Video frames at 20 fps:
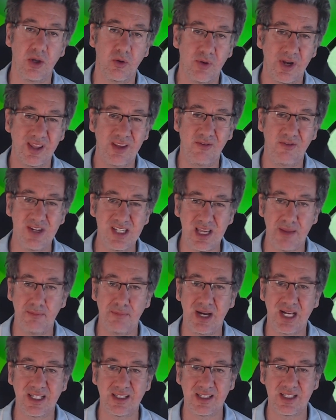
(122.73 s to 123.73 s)
una difesa
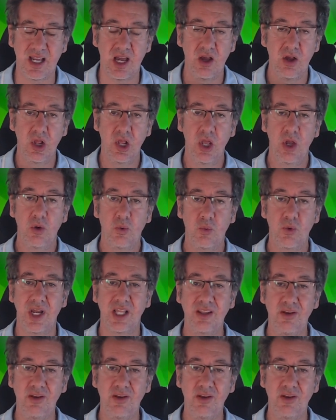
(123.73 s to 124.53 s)
bassa, una